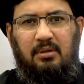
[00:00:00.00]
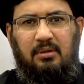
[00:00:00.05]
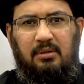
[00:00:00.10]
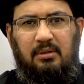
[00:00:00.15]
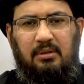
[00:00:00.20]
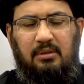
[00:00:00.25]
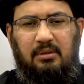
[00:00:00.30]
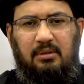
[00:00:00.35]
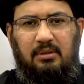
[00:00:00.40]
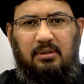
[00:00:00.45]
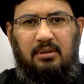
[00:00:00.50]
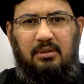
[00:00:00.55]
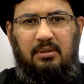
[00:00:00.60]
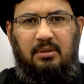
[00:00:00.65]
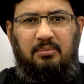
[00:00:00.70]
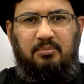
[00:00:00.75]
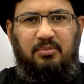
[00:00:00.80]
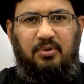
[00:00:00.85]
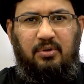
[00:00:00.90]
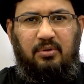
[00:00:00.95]

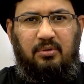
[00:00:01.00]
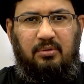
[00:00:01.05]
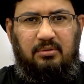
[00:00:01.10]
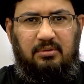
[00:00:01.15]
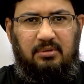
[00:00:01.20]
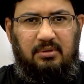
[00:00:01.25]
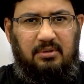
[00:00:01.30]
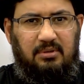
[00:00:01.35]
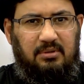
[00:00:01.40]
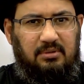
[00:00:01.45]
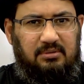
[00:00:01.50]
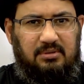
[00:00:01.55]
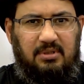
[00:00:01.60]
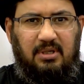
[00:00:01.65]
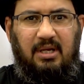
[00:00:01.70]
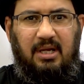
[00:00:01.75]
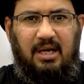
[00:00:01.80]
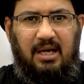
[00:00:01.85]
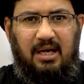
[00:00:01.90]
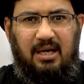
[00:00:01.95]
آه، امرؤ
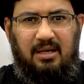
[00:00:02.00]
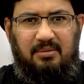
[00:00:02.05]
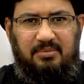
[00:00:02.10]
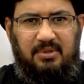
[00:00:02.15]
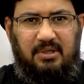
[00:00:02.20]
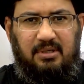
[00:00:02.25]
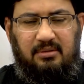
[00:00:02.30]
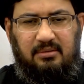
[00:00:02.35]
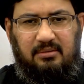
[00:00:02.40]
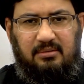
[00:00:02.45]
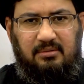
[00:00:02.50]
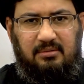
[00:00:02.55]
تلعابة